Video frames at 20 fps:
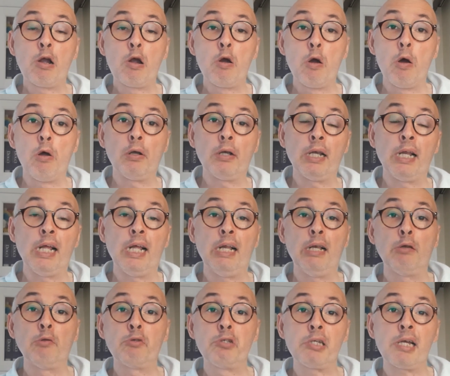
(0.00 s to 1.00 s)
con
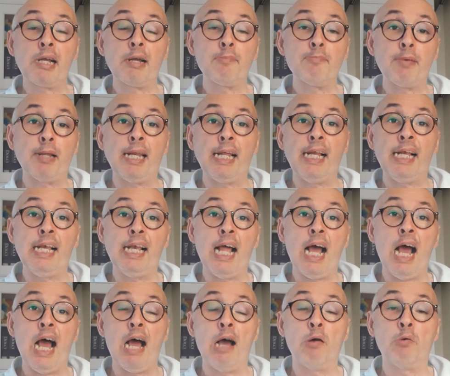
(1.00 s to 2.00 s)
Lucia
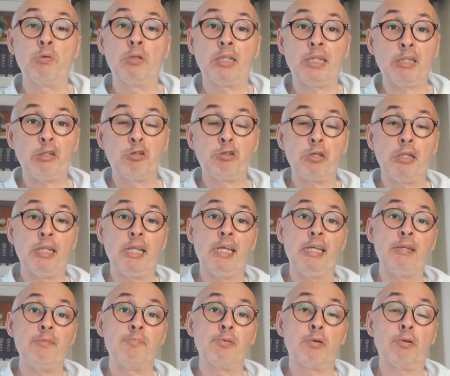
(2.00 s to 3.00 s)
Campanella, autrice del
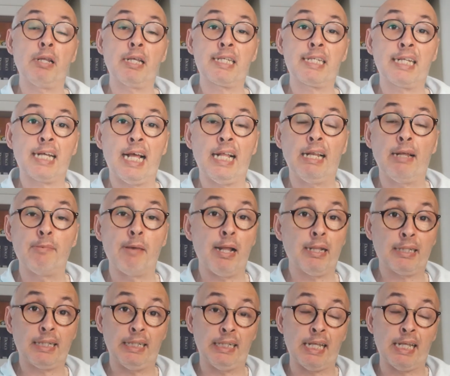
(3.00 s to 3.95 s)
libro La strada madre.